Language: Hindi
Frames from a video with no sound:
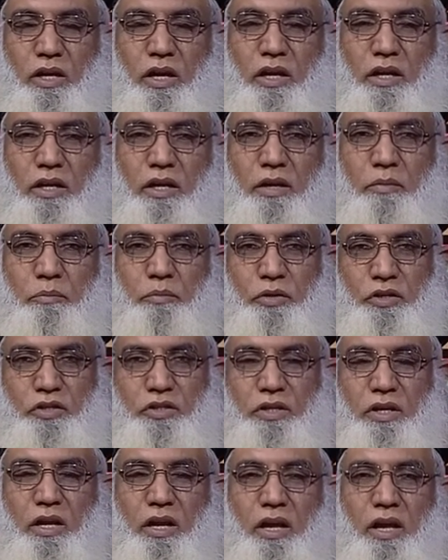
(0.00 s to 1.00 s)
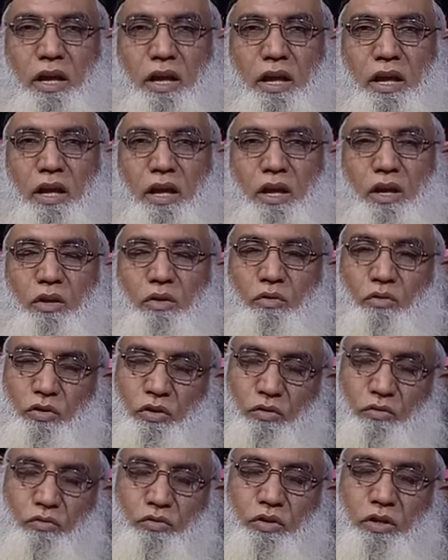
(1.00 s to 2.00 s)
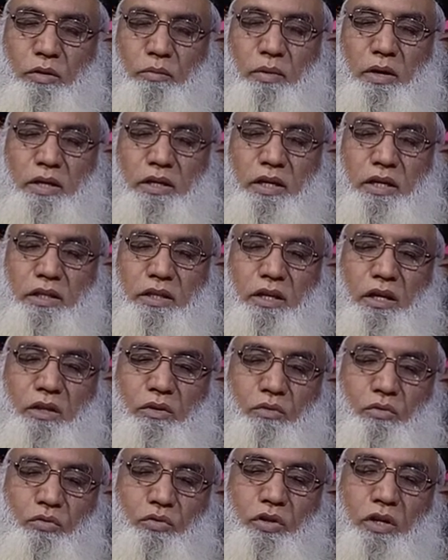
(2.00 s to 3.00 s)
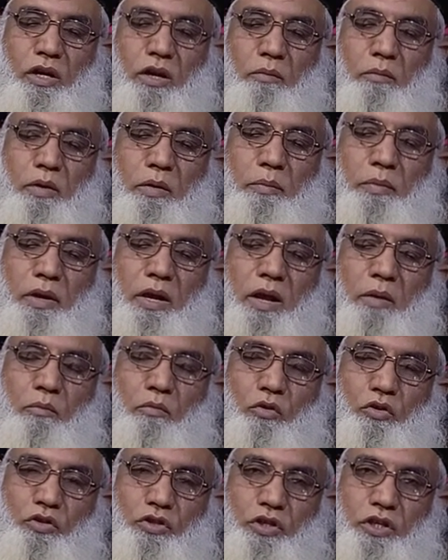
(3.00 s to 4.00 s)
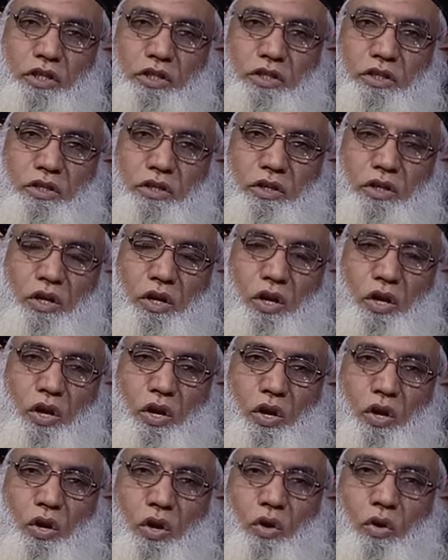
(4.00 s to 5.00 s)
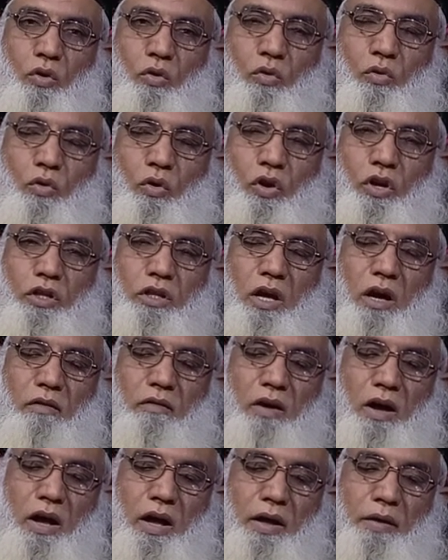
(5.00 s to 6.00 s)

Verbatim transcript: करके पीसना है तो ये कुजली बन जाती है दूसरे नंबर पर है मोचरस गोलदावा